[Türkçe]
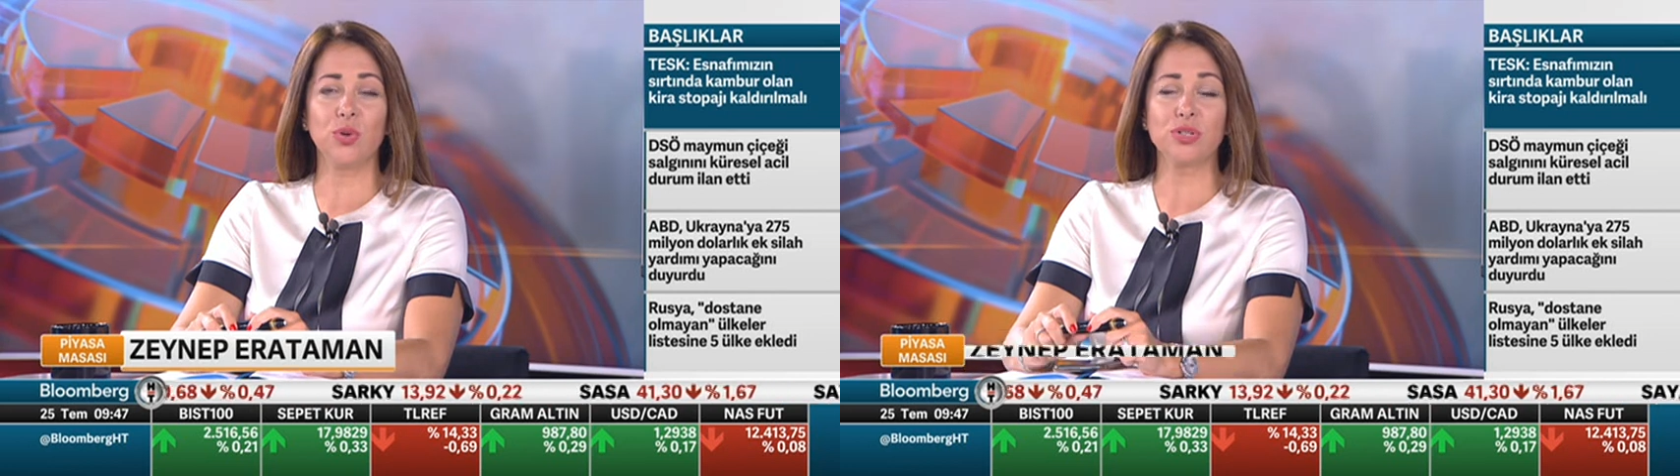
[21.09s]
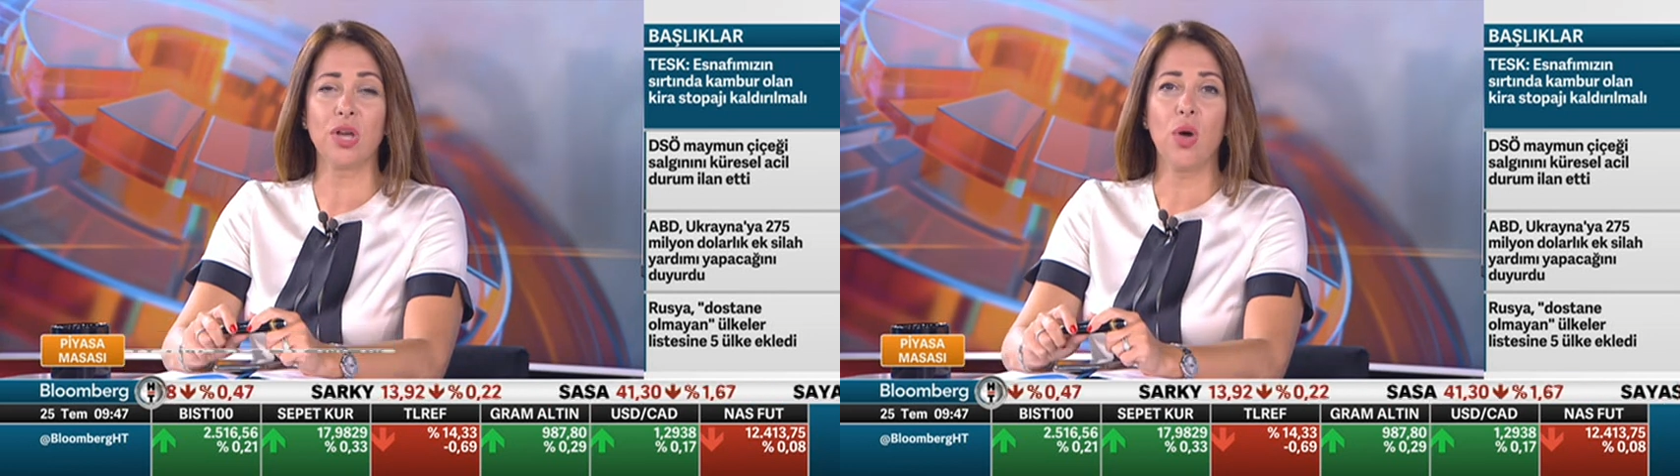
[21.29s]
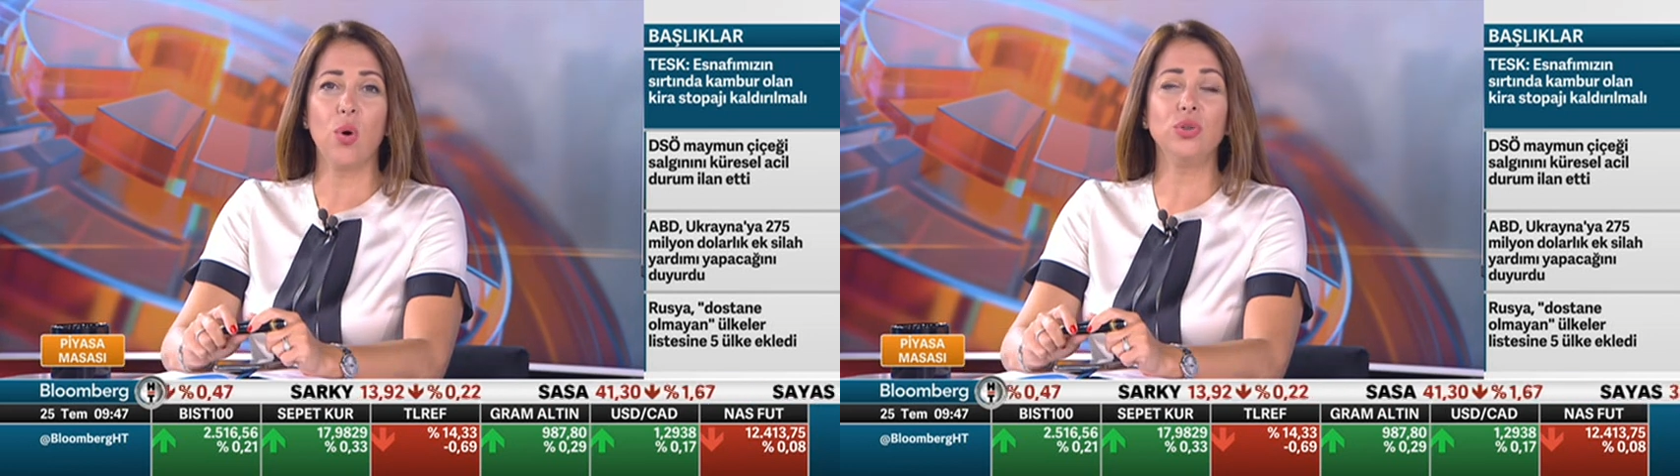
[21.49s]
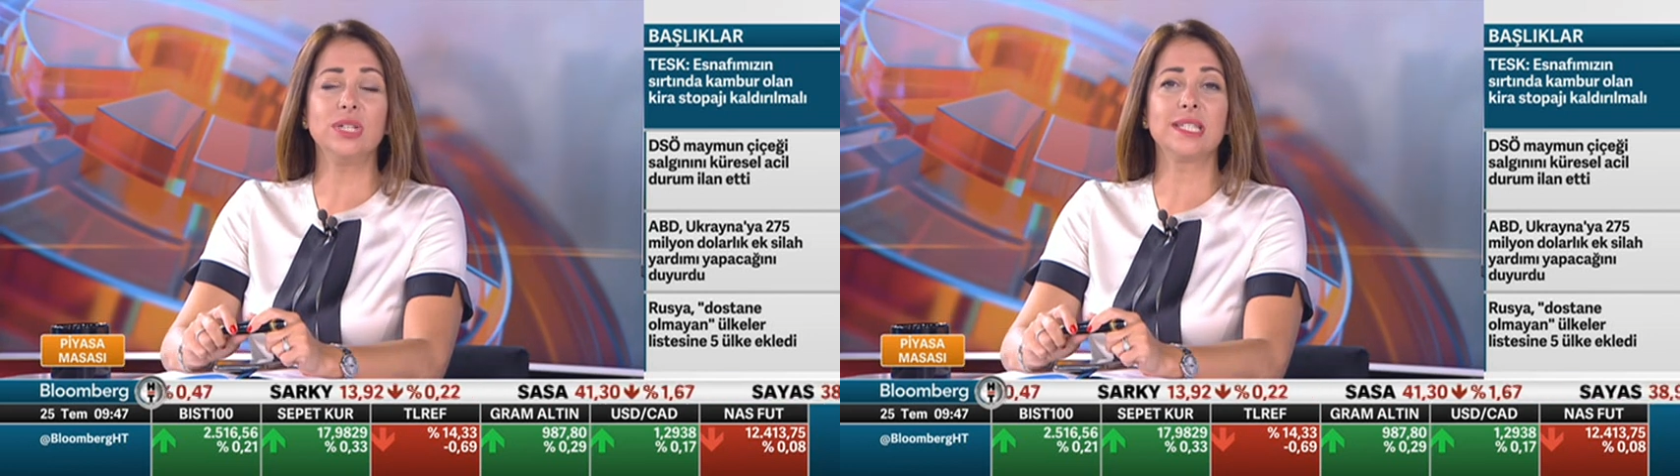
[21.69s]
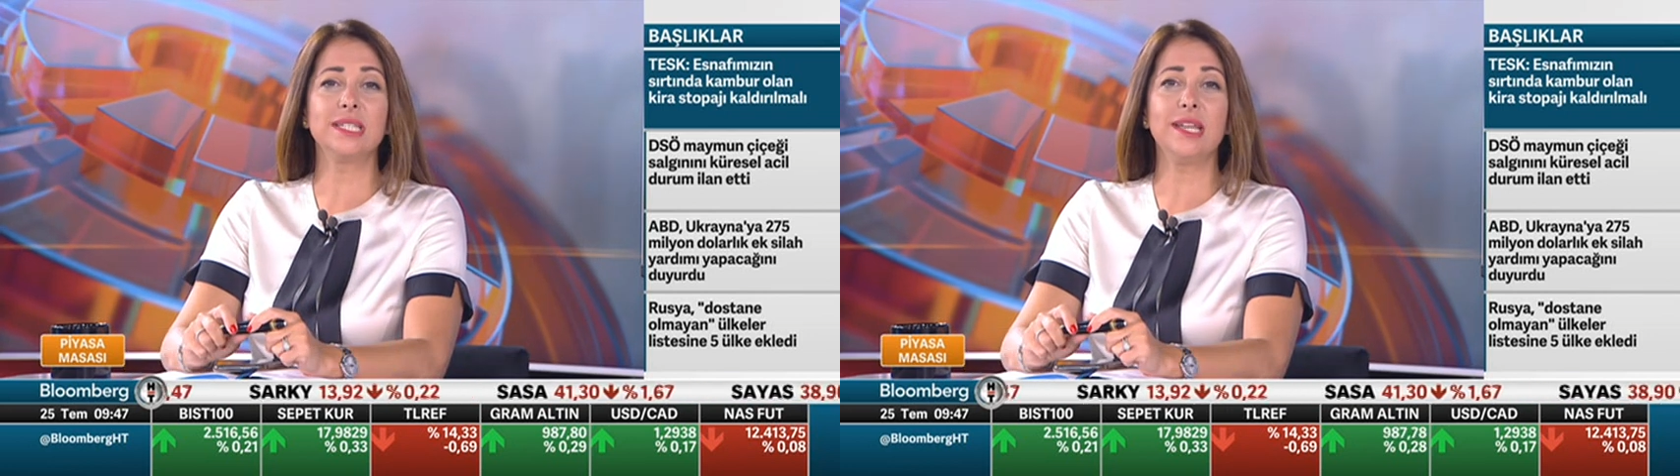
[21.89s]

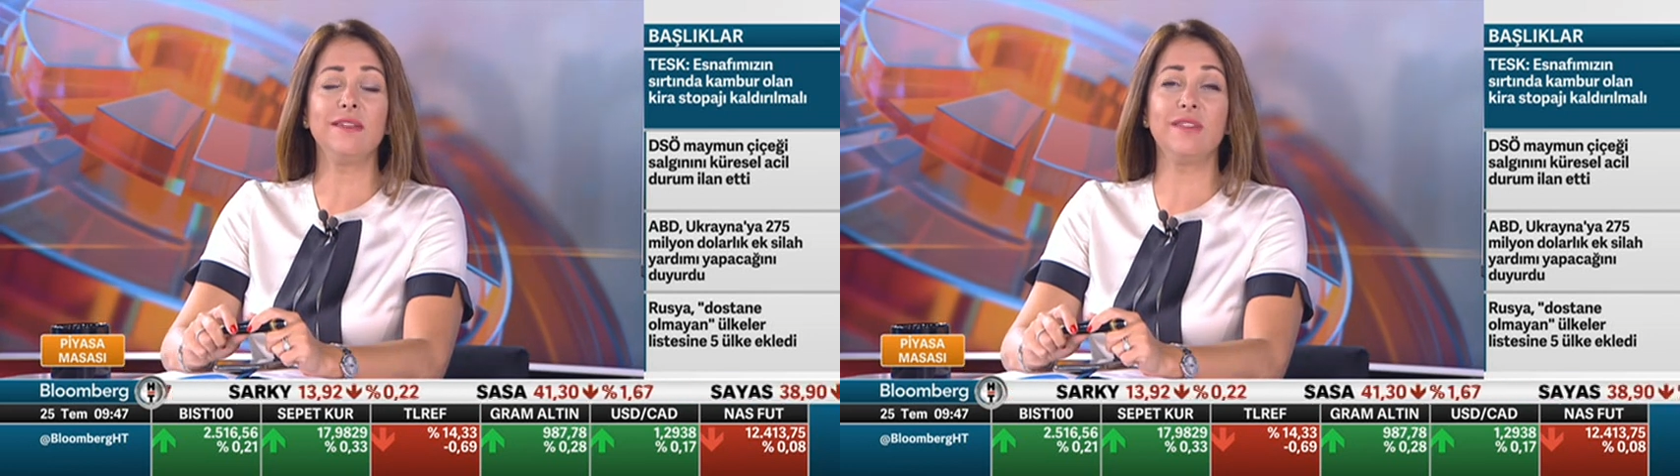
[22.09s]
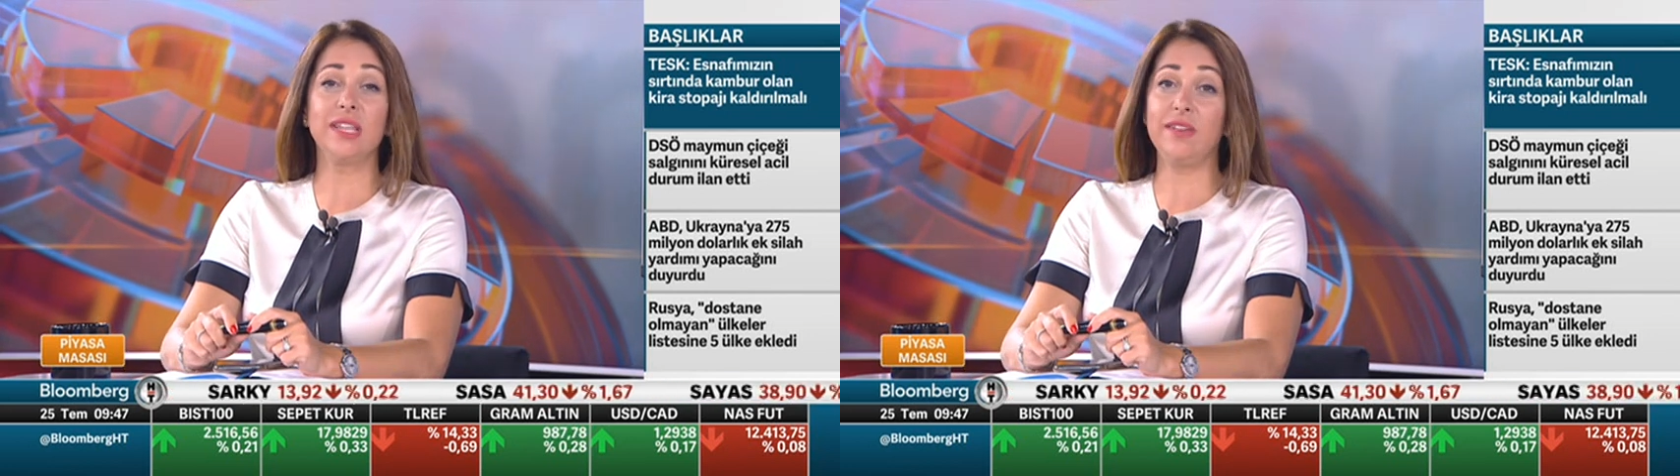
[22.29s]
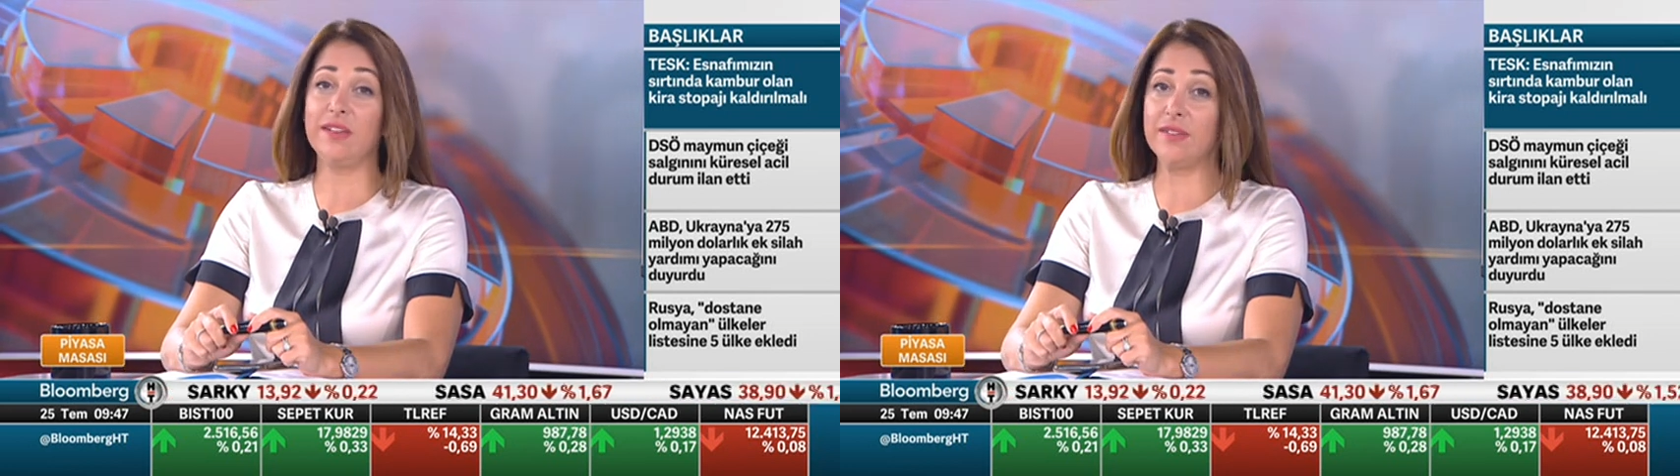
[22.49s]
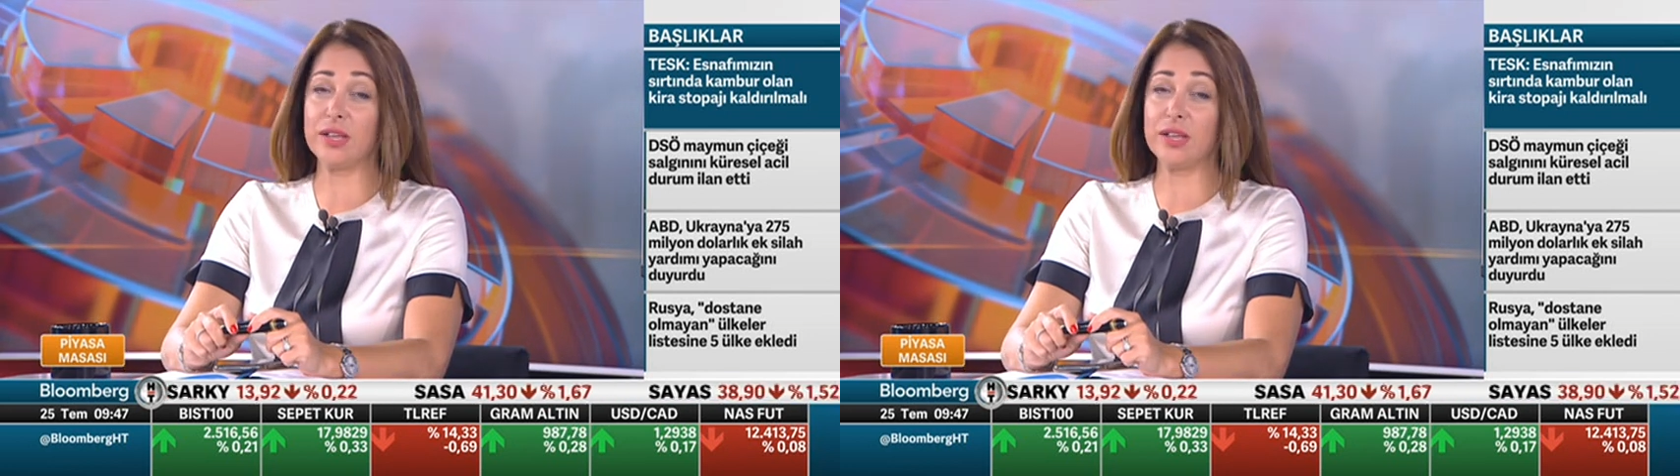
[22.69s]
Öncesinde Fed ve enflasyon